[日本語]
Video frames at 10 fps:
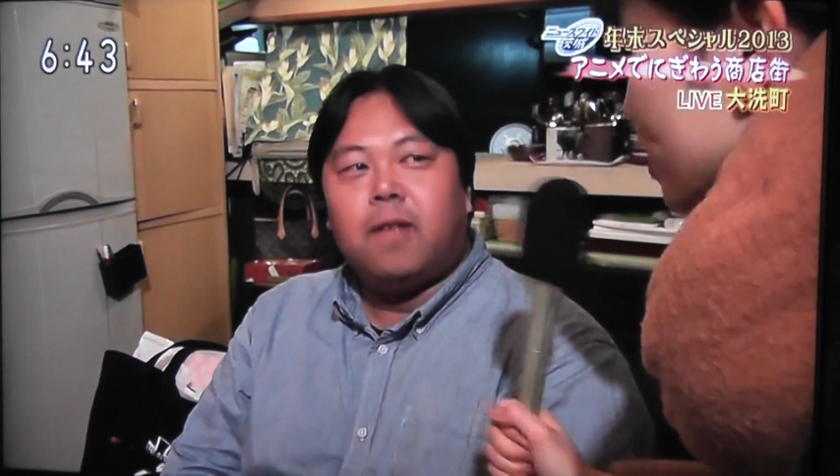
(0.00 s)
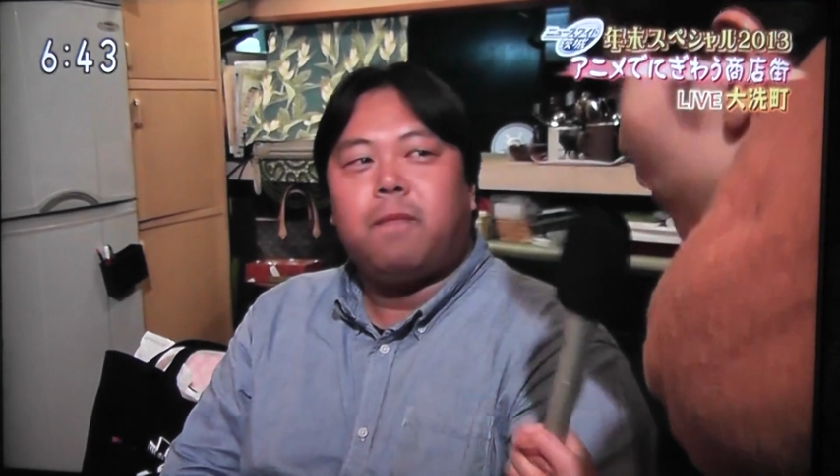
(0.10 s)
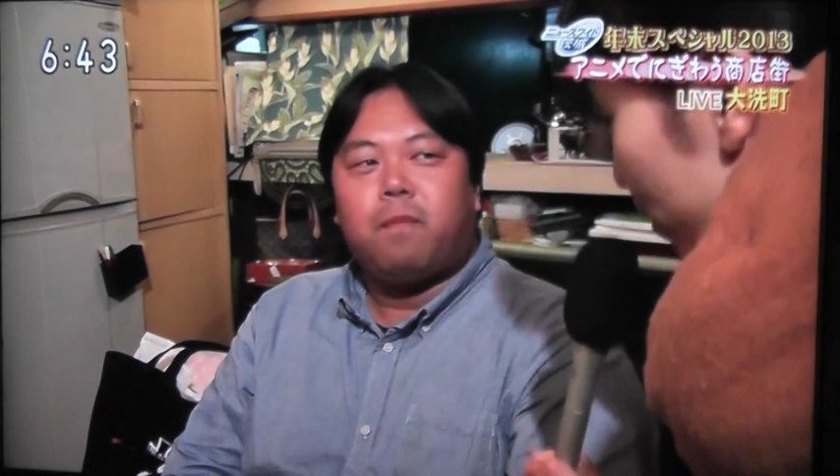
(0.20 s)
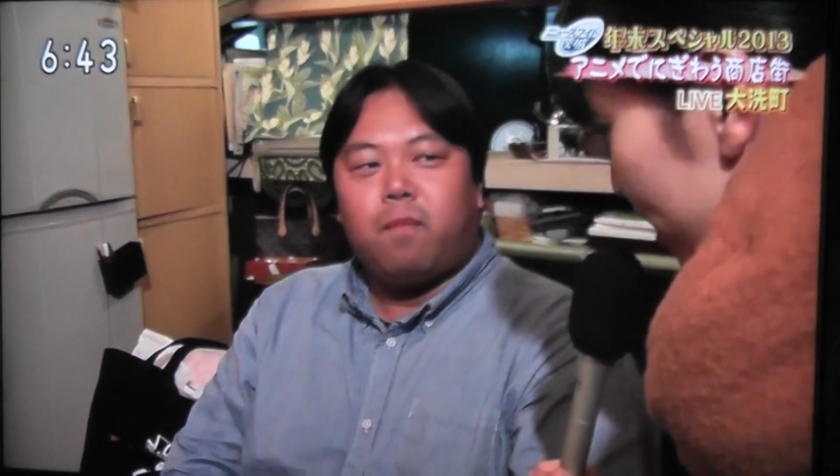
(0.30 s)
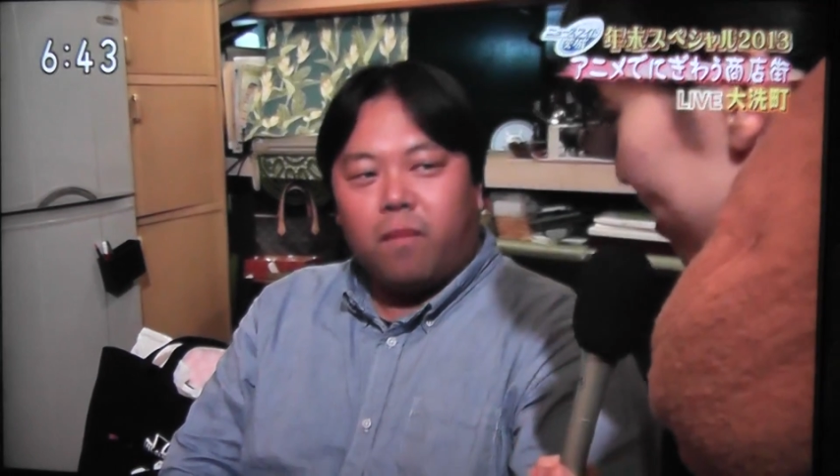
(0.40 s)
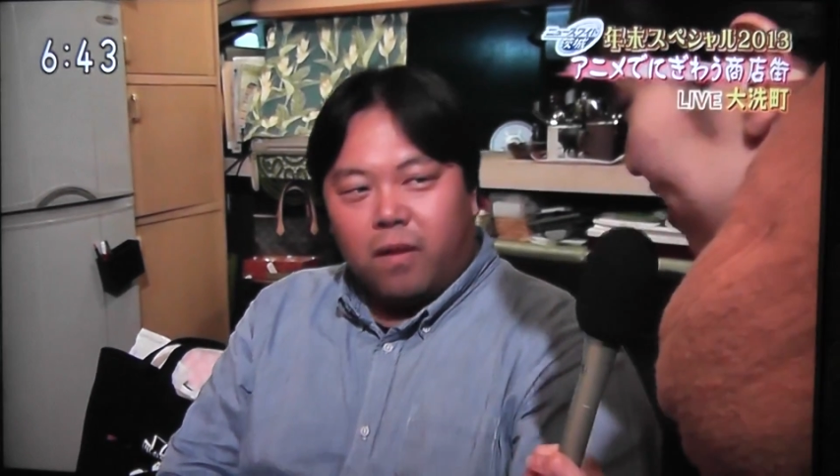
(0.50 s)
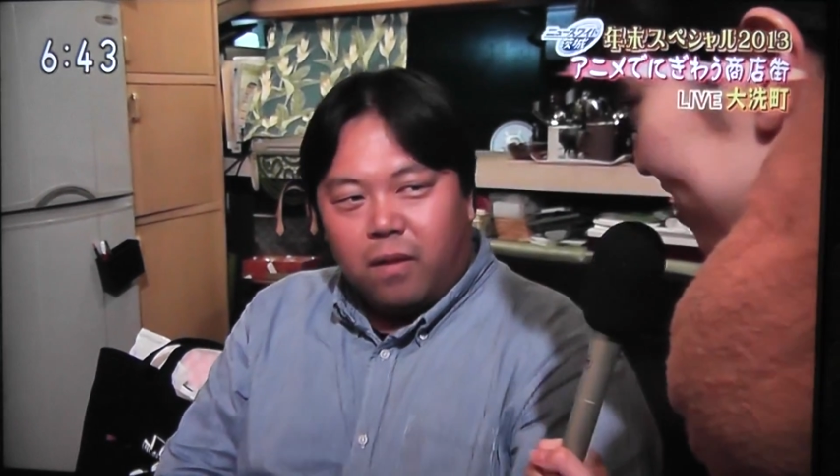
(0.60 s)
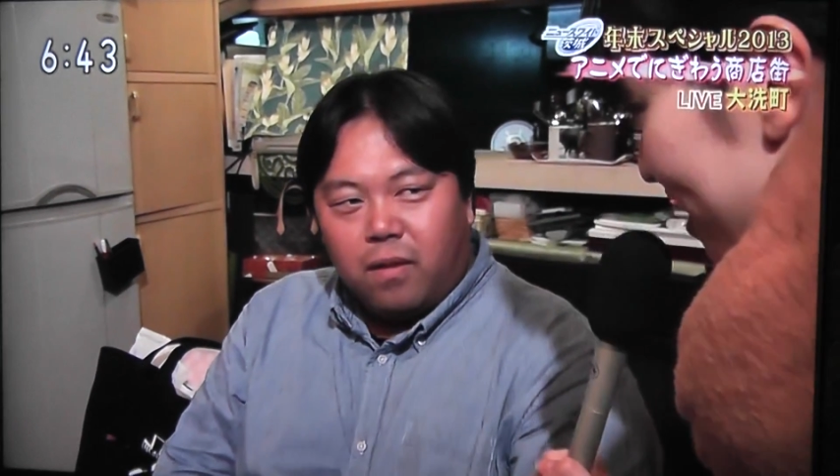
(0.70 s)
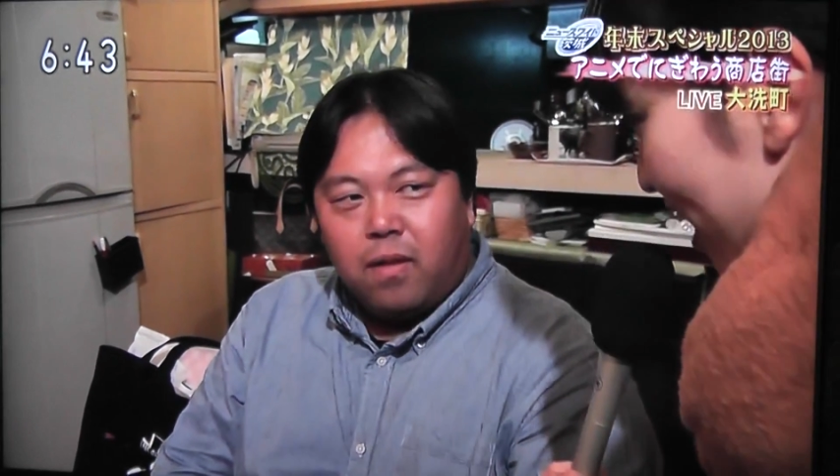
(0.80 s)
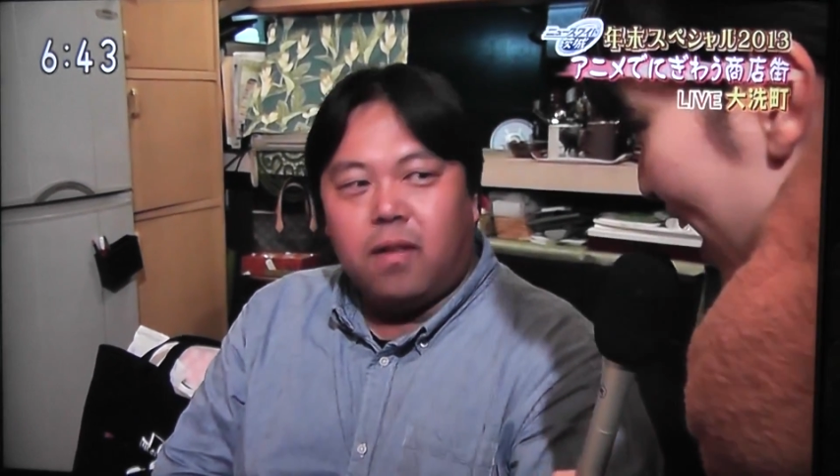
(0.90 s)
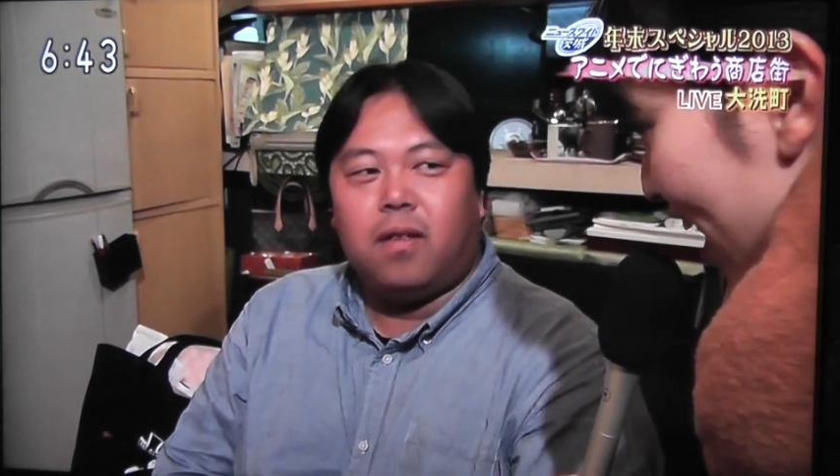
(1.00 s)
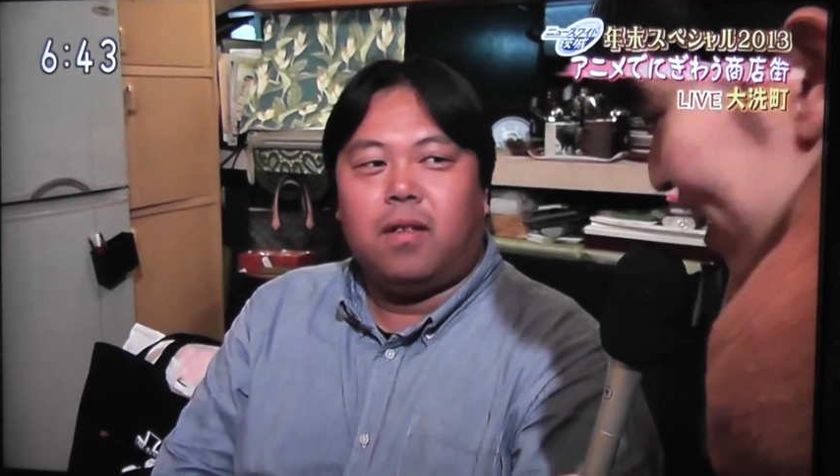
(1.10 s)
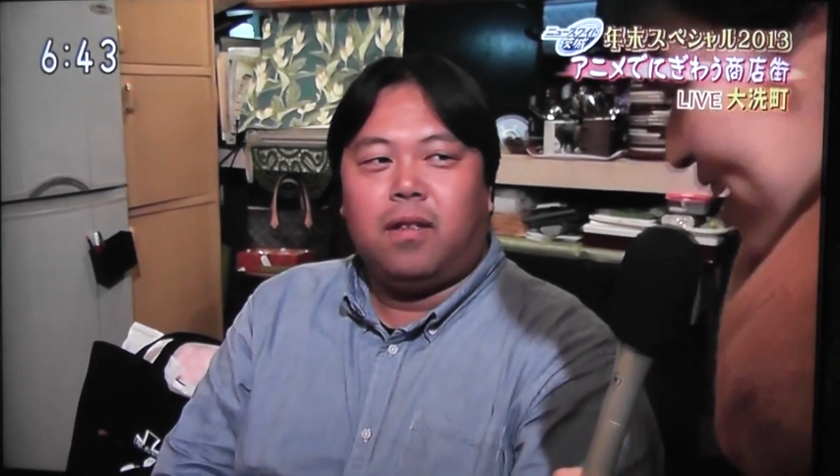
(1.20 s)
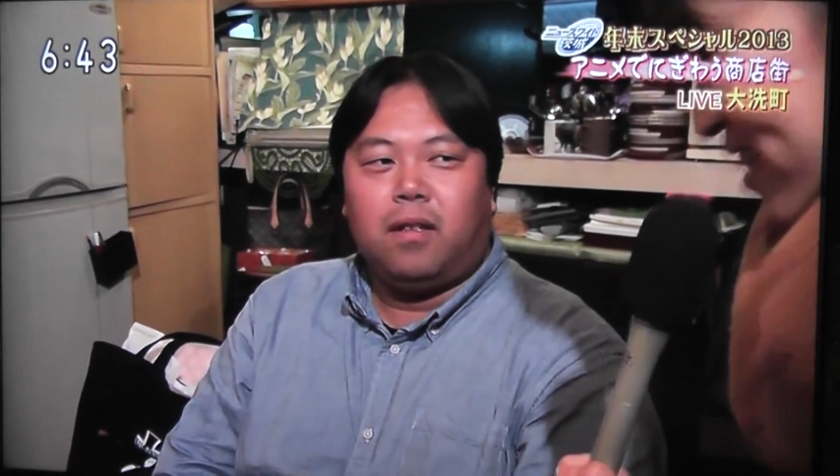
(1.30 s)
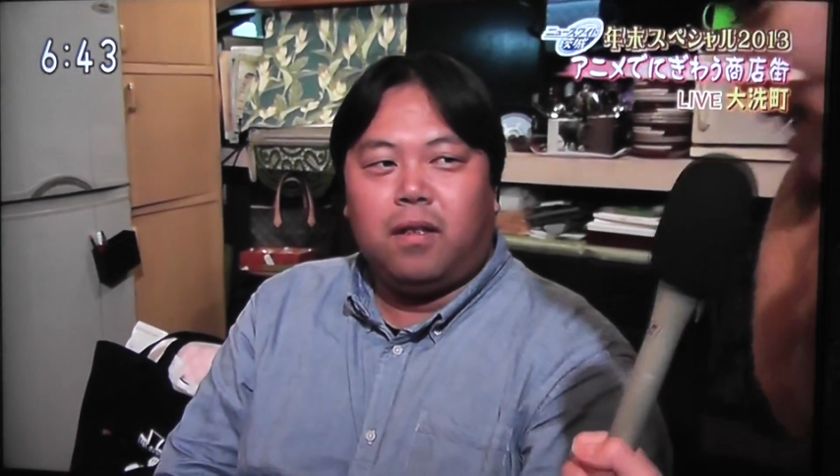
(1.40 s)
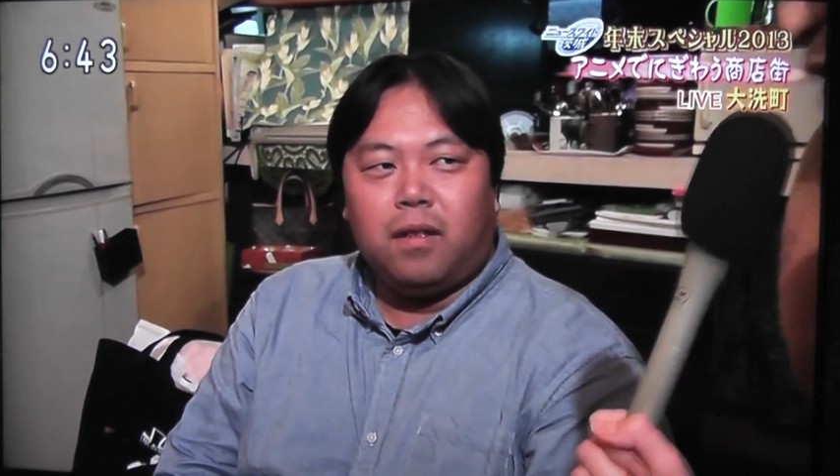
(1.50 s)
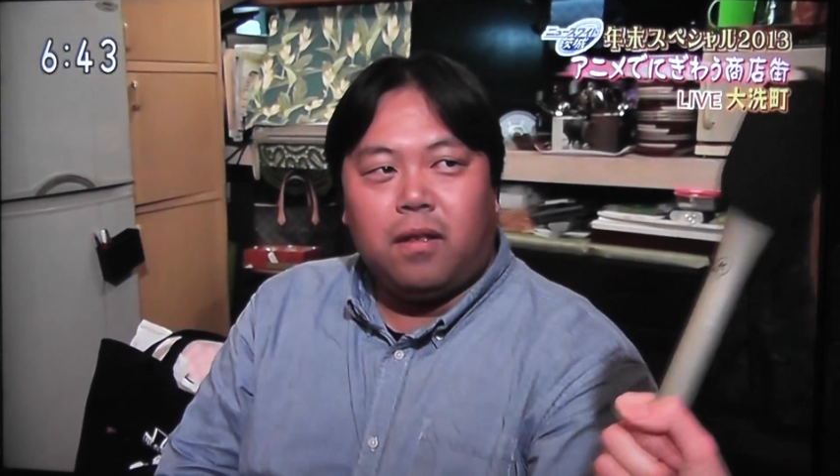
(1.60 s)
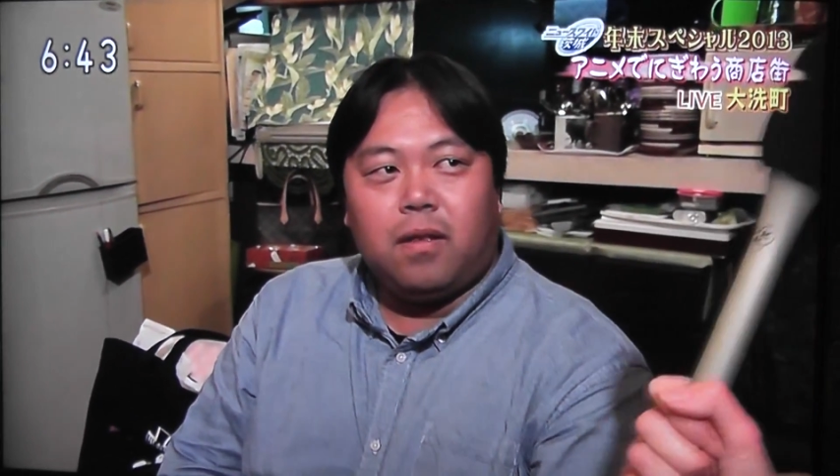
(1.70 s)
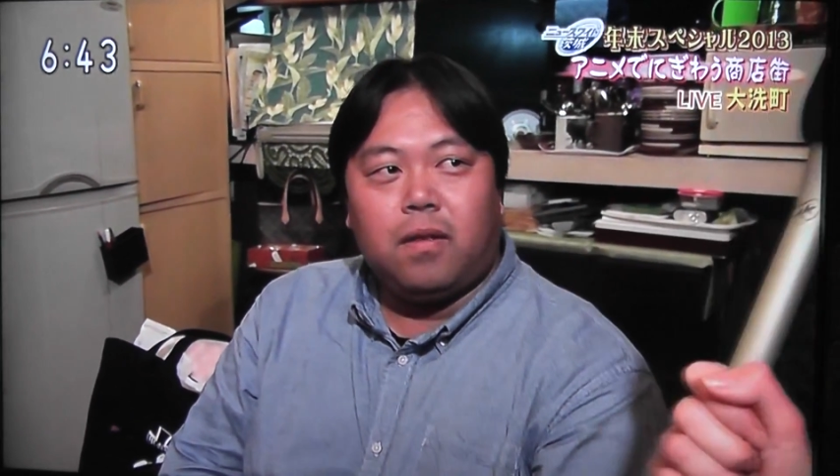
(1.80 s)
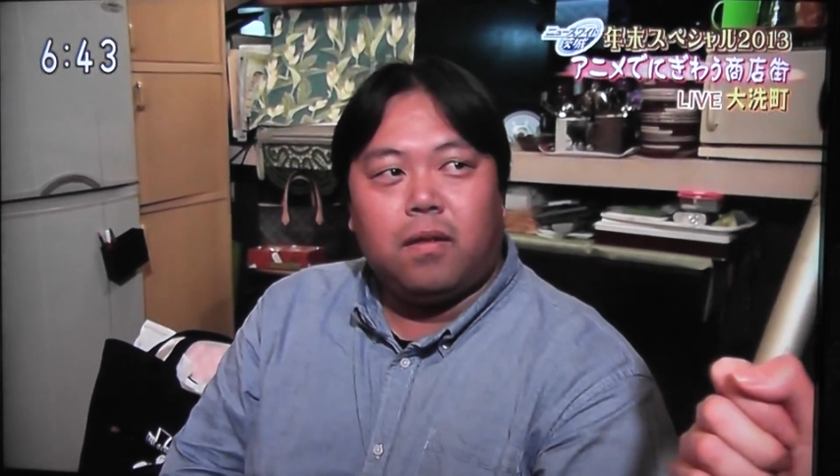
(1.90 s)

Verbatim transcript: そうなんですかじゃあちょっと